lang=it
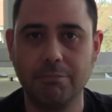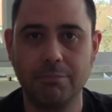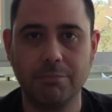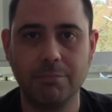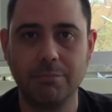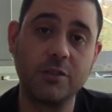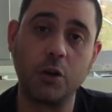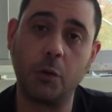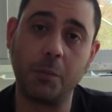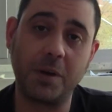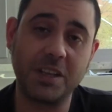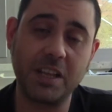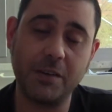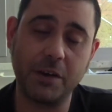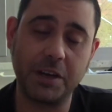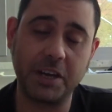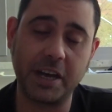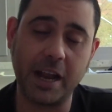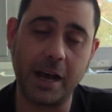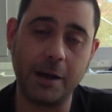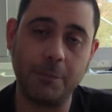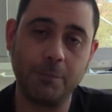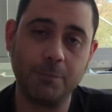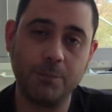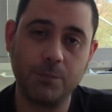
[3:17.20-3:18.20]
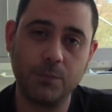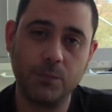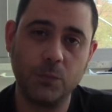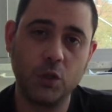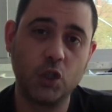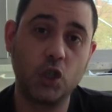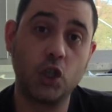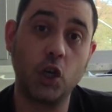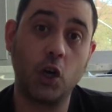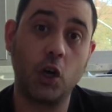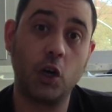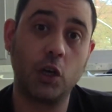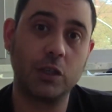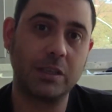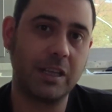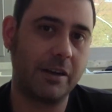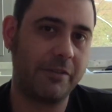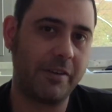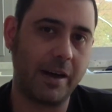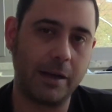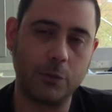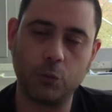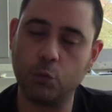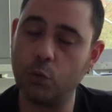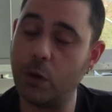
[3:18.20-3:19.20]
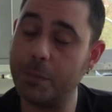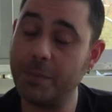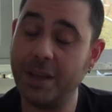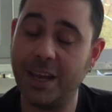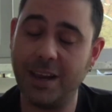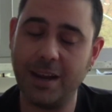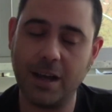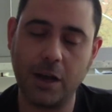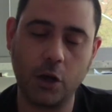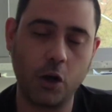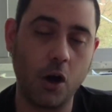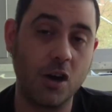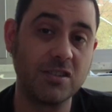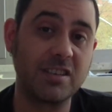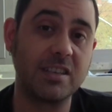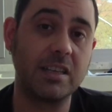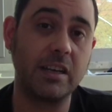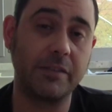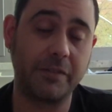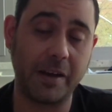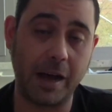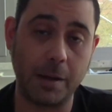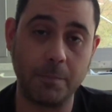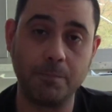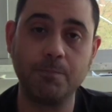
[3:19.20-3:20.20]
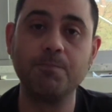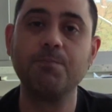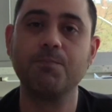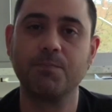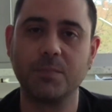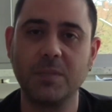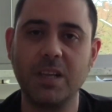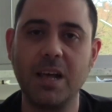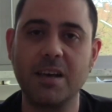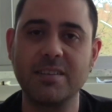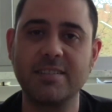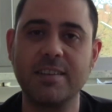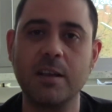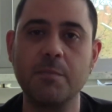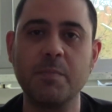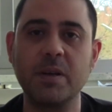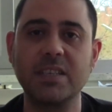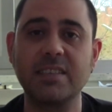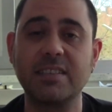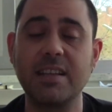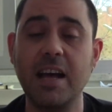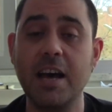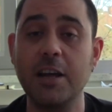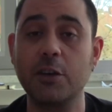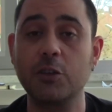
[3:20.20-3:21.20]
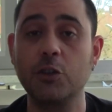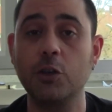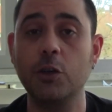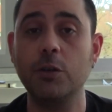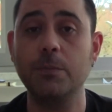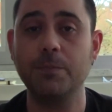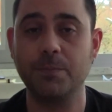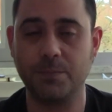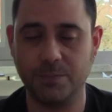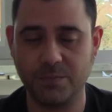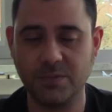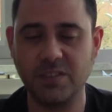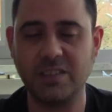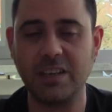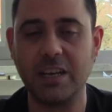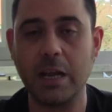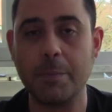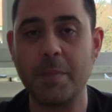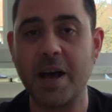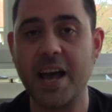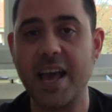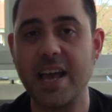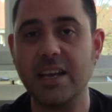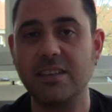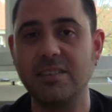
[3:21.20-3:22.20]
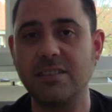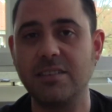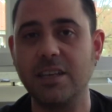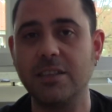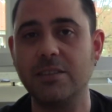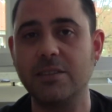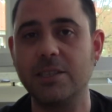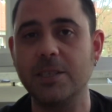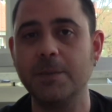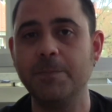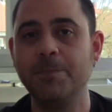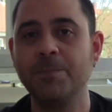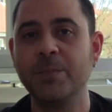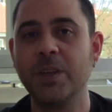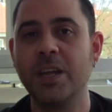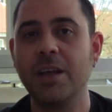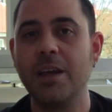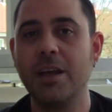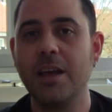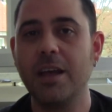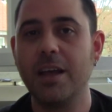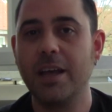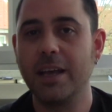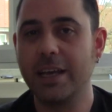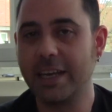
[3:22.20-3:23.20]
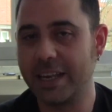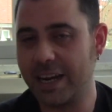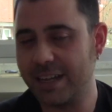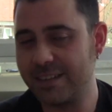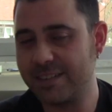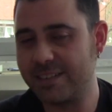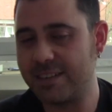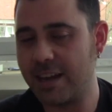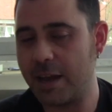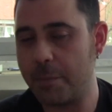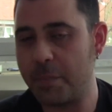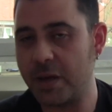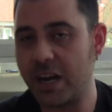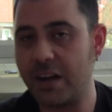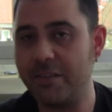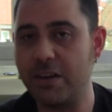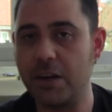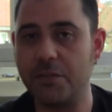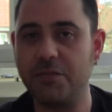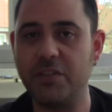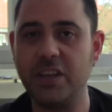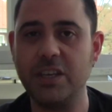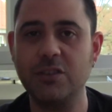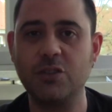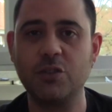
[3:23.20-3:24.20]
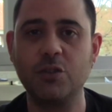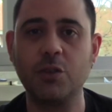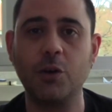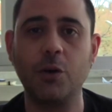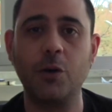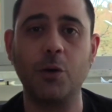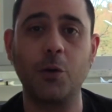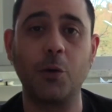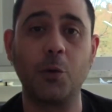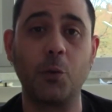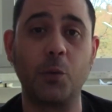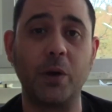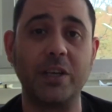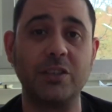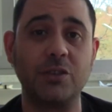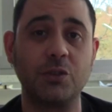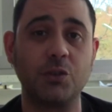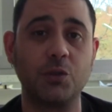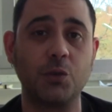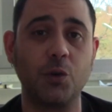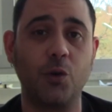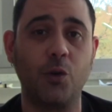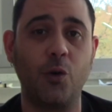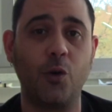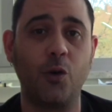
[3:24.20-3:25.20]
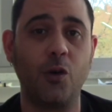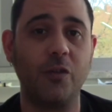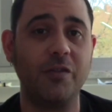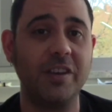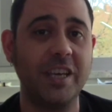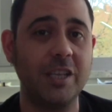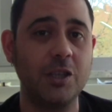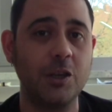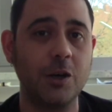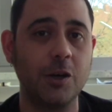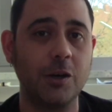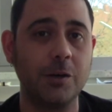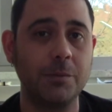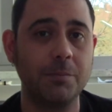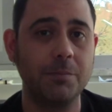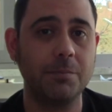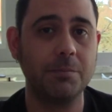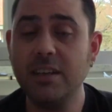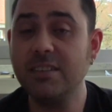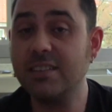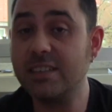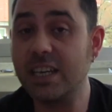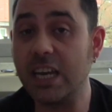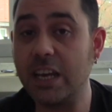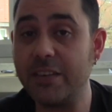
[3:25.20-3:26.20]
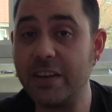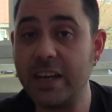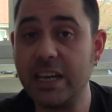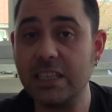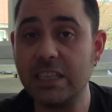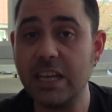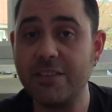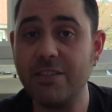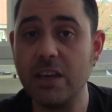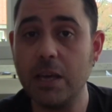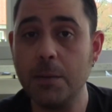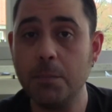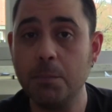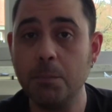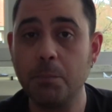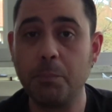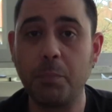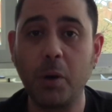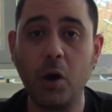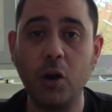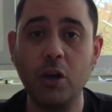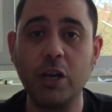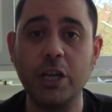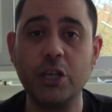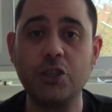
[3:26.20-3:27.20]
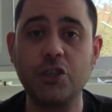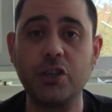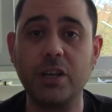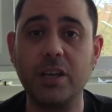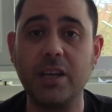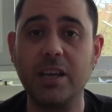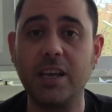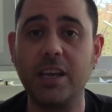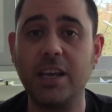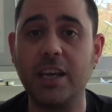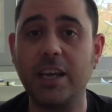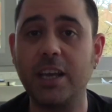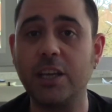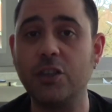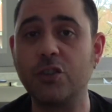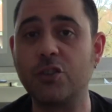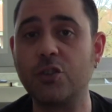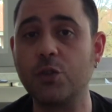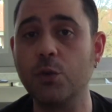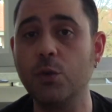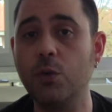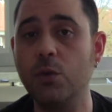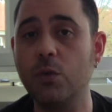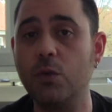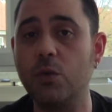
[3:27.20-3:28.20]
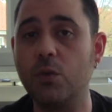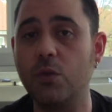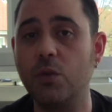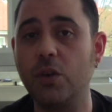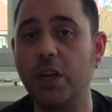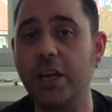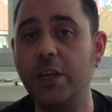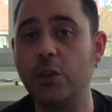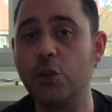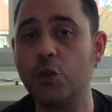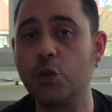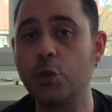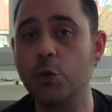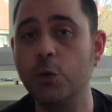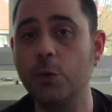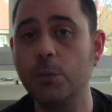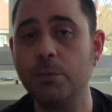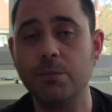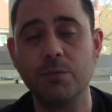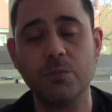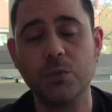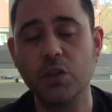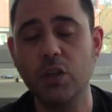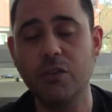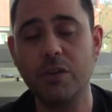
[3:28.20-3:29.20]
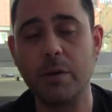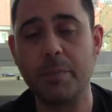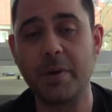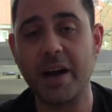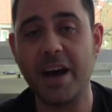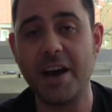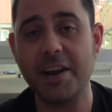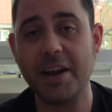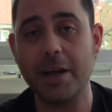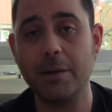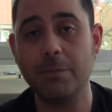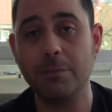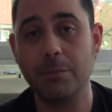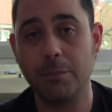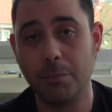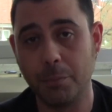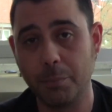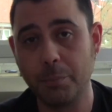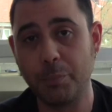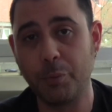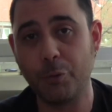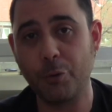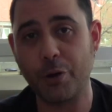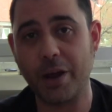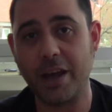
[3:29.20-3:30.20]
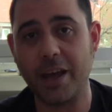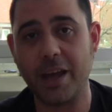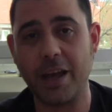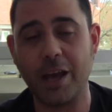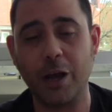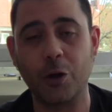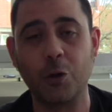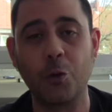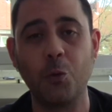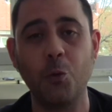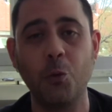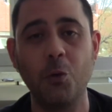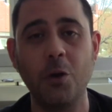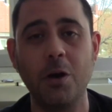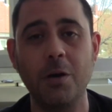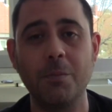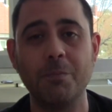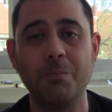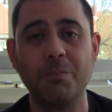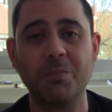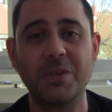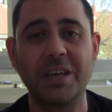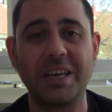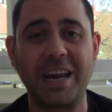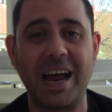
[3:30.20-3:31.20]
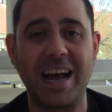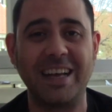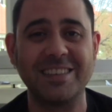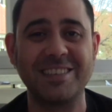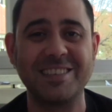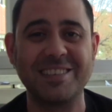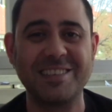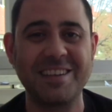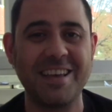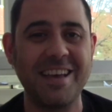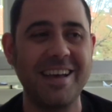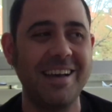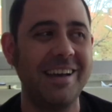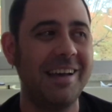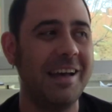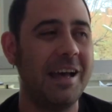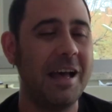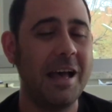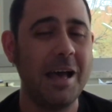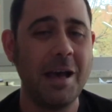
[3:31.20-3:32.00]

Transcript: Insomma, devo andare, ho da fa, 2000 cose da fa. Lasci il bastardo, Cinema Exit, Grazie per aver visto questo video. Iscrivetevi, pollici in su, in giù, dove pare, pure al culo. Grazie